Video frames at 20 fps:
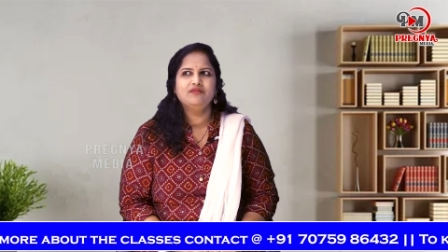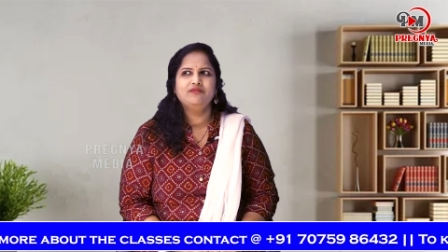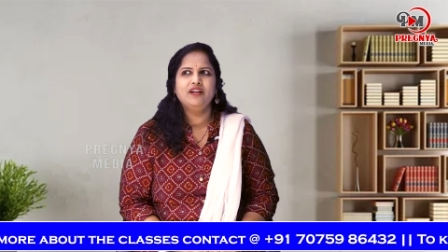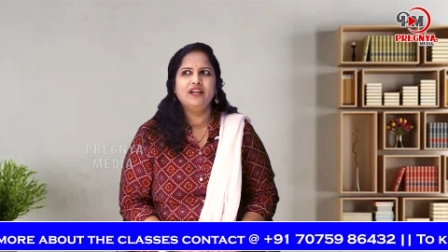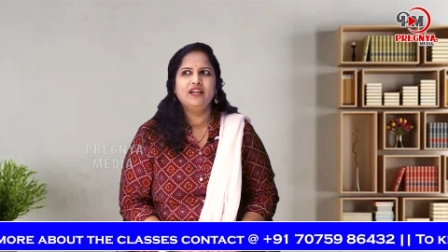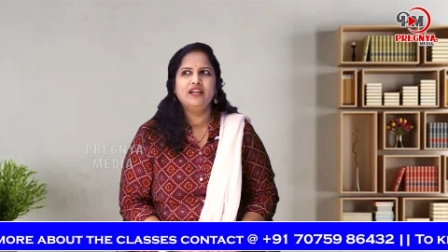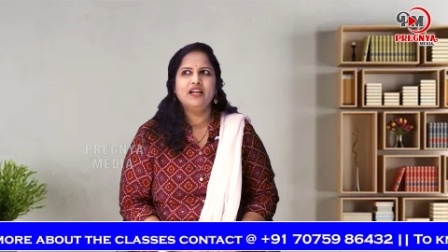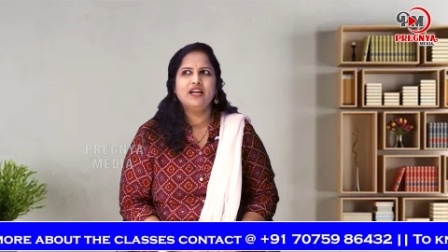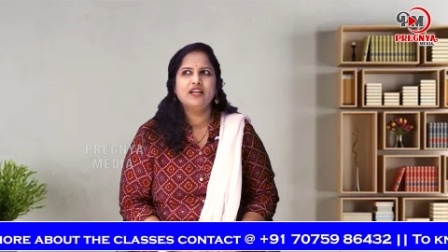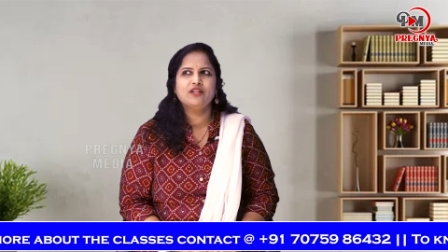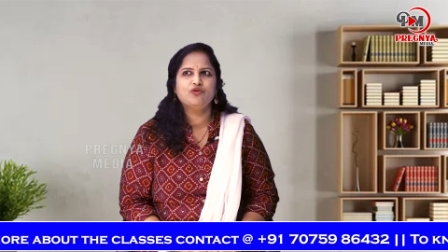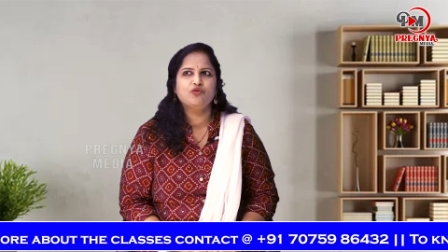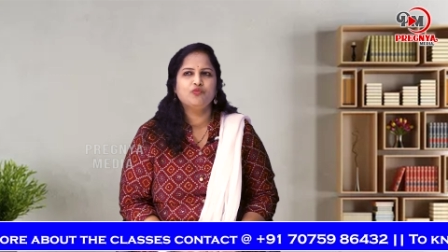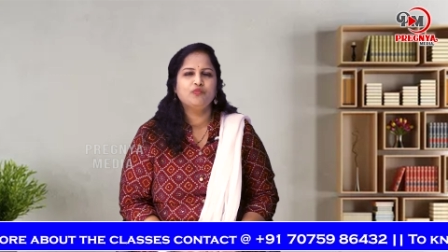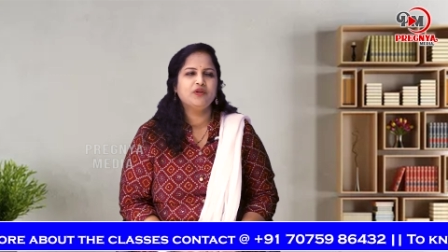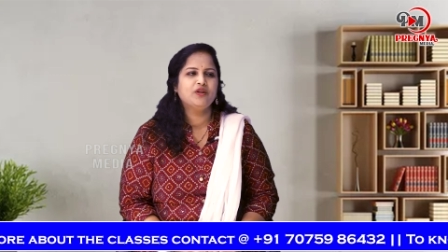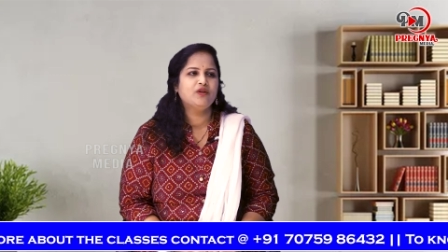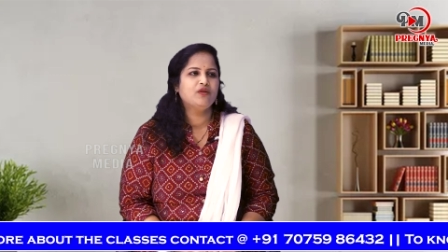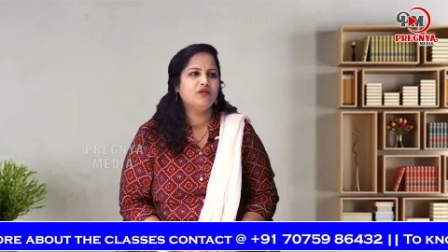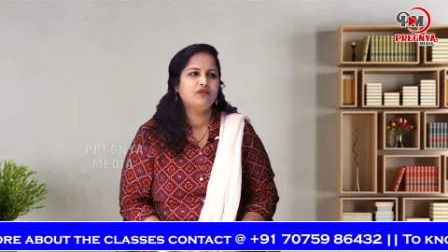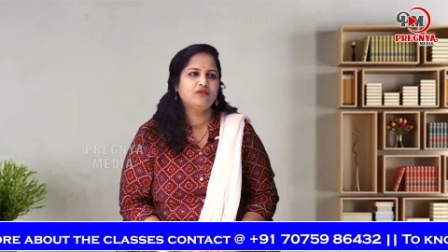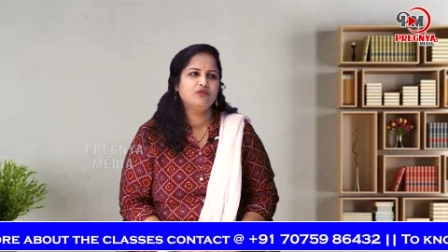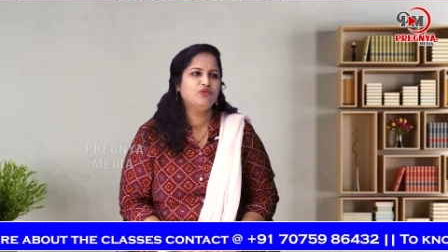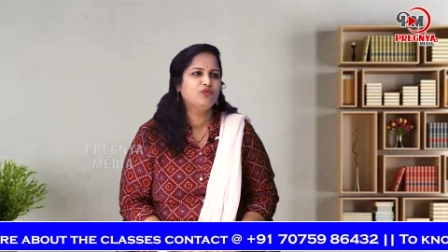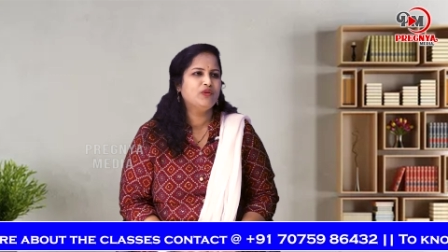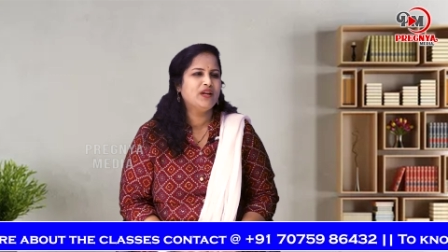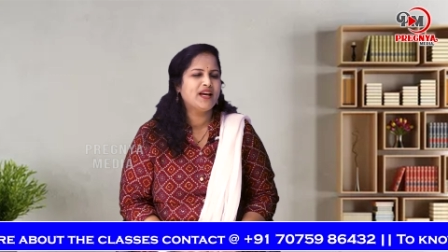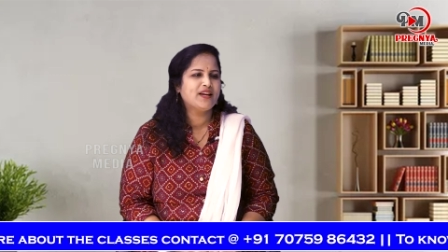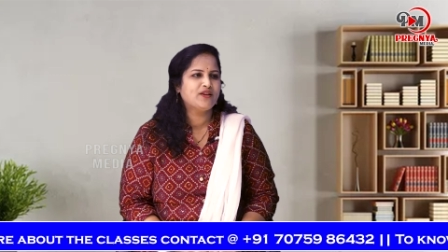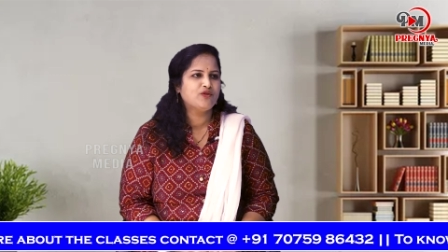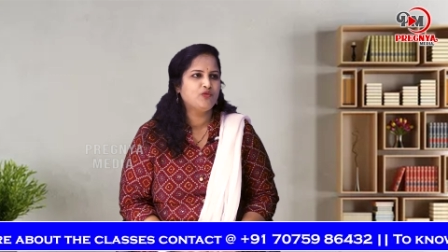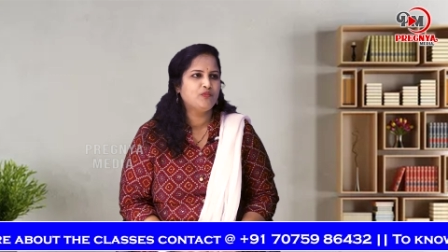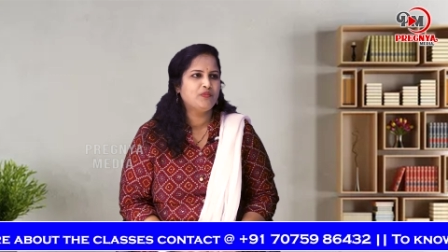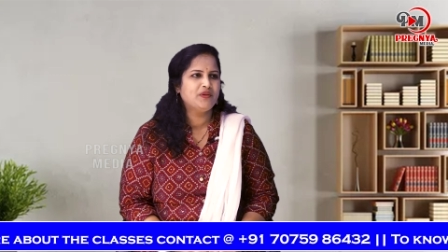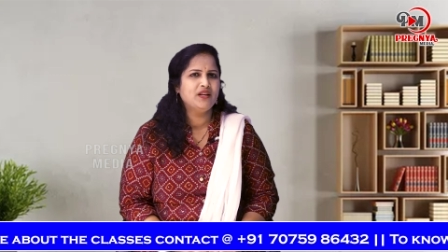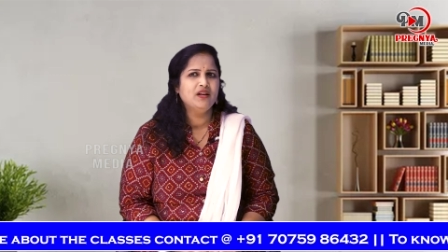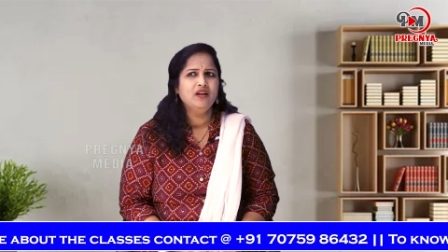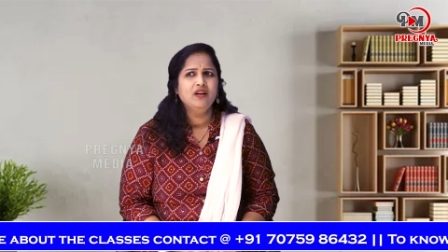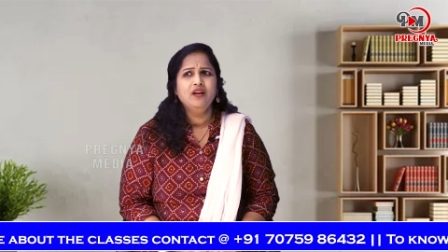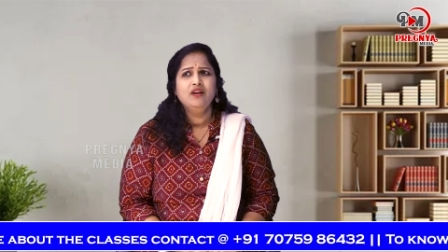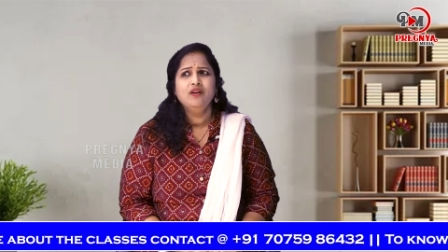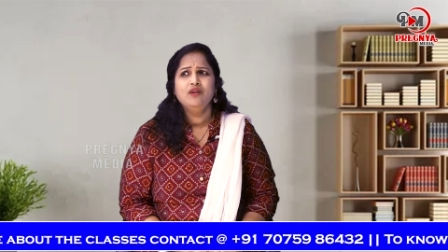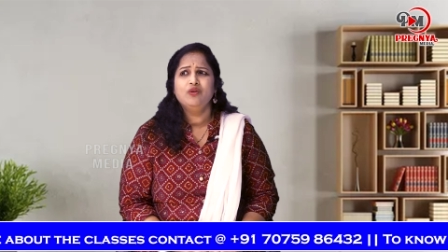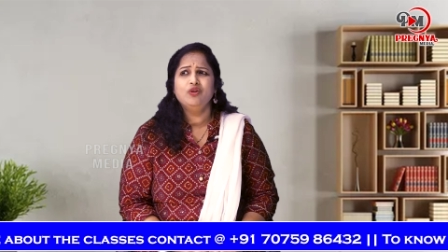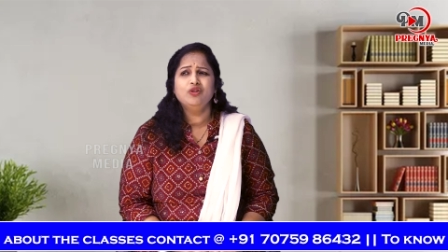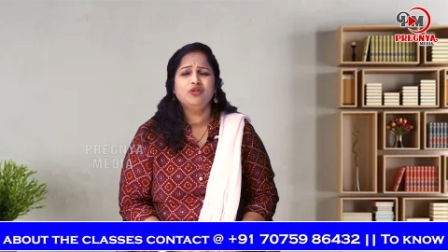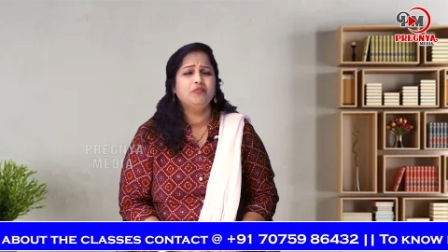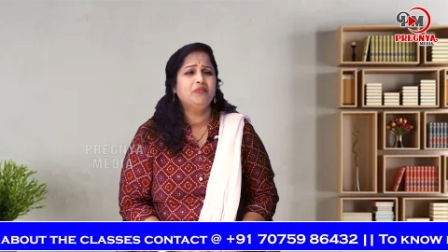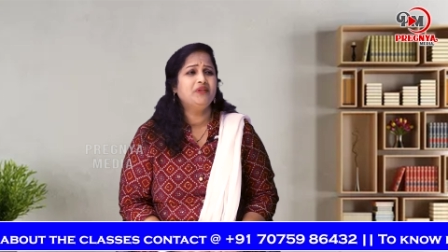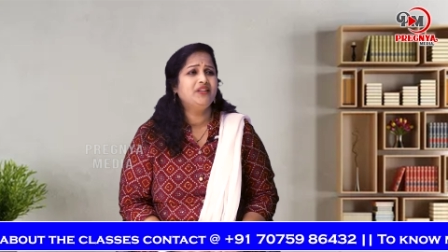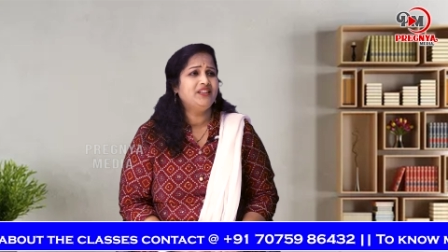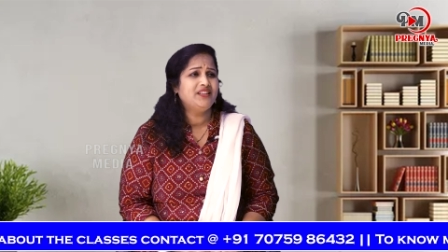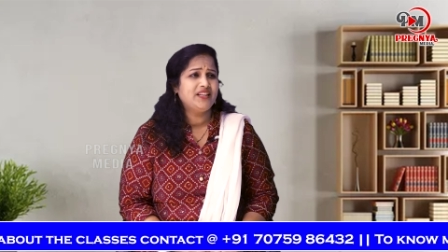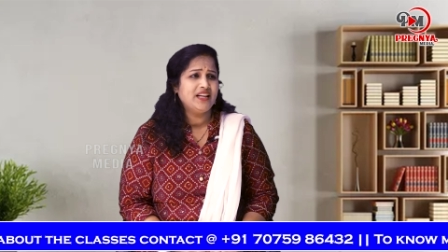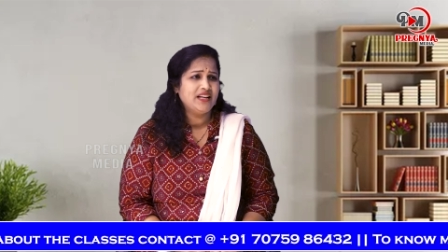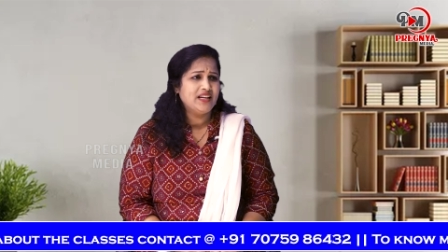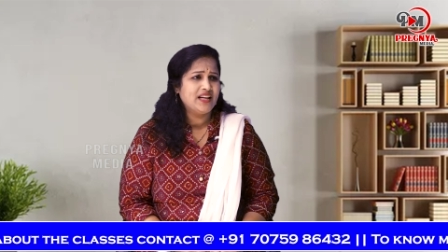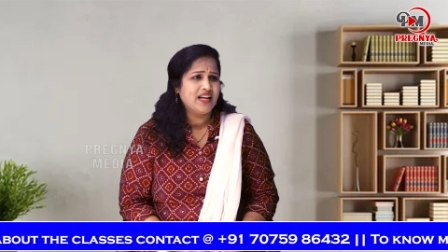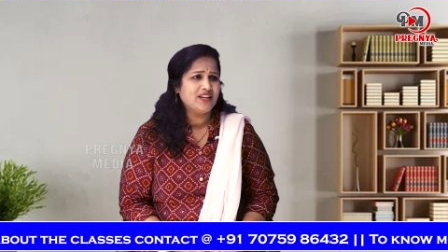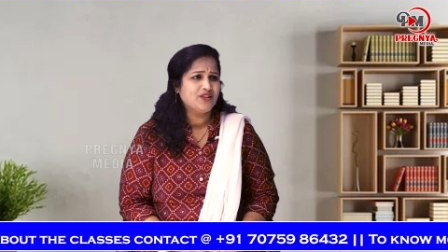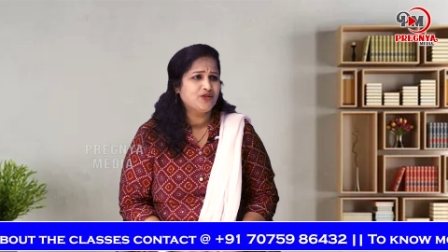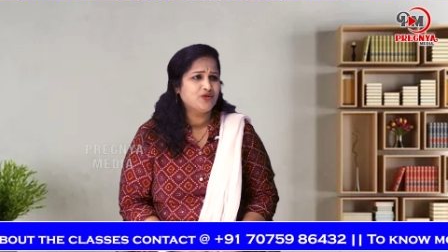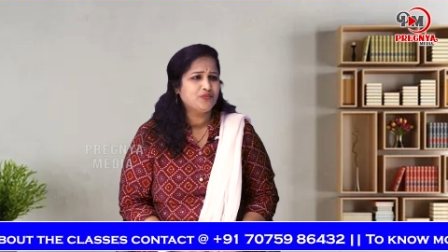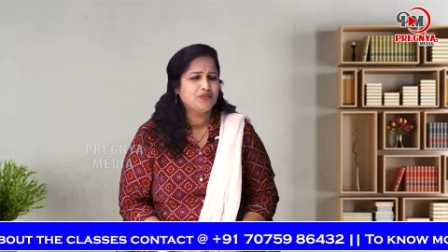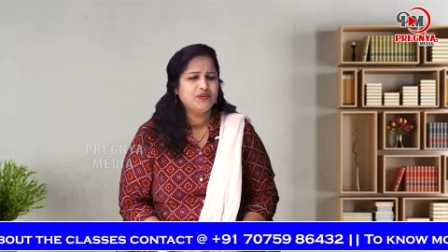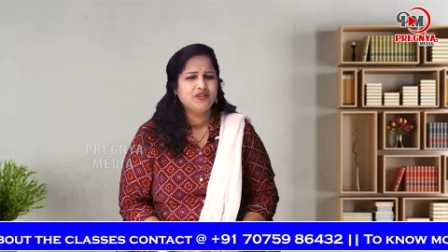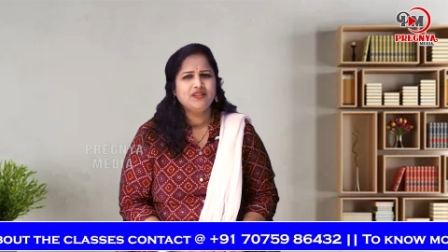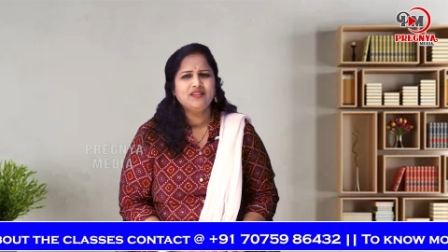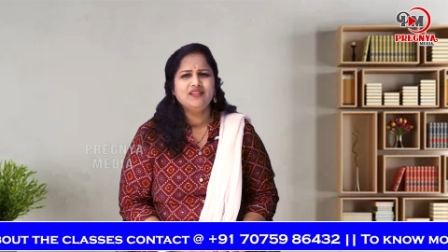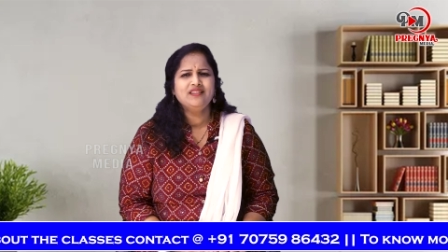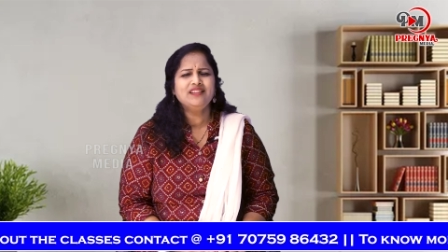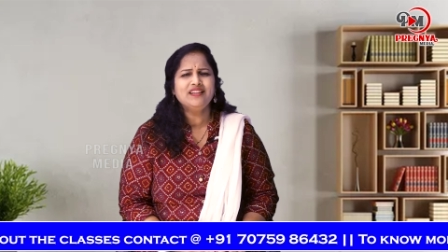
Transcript: ఫైవ్ ల్యాక్స్ రూపీ ఆర్ టూ ల్యాక్ రూపీ కొంతమంది టెన్ ల్యాక్ రూపీ